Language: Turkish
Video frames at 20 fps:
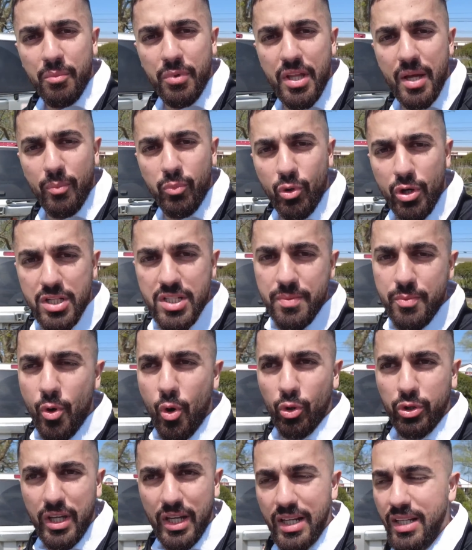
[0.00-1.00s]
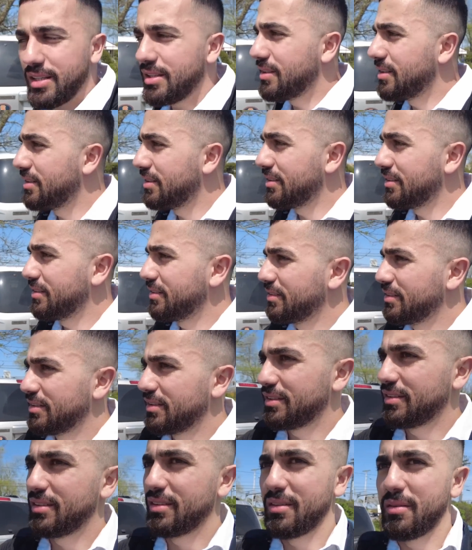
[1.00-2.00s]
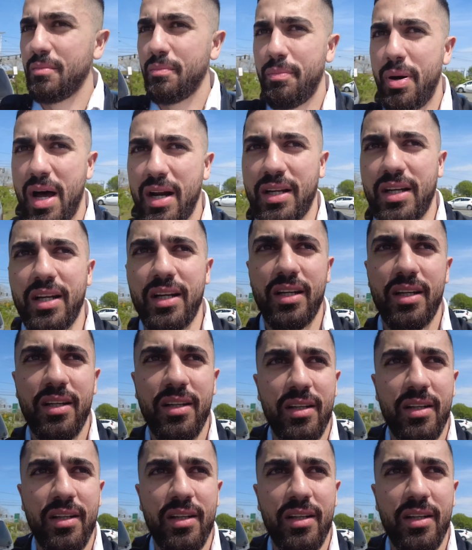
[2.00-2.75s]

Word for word: Bir de burası bir otelin parkı.